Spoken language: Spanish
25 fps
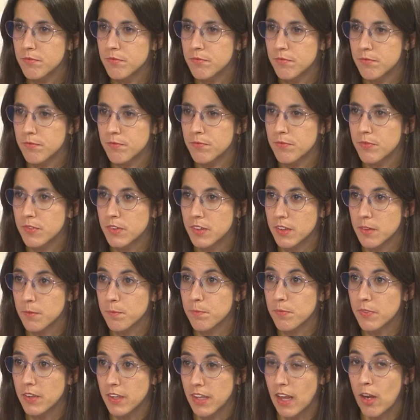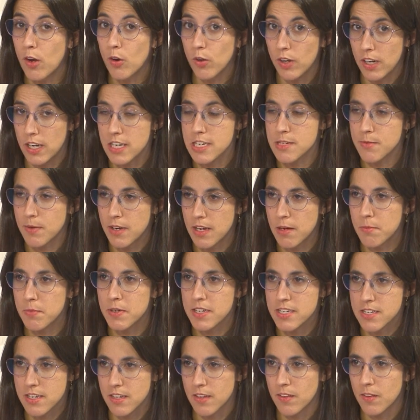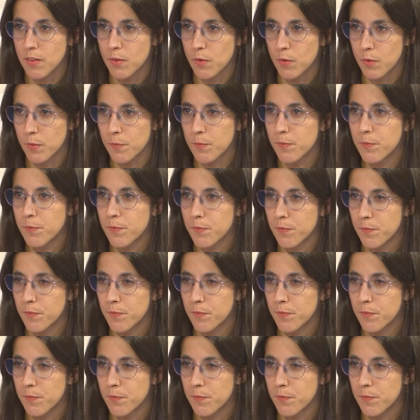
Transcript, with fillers: les, pasa a ellos muchas veces, eso es, o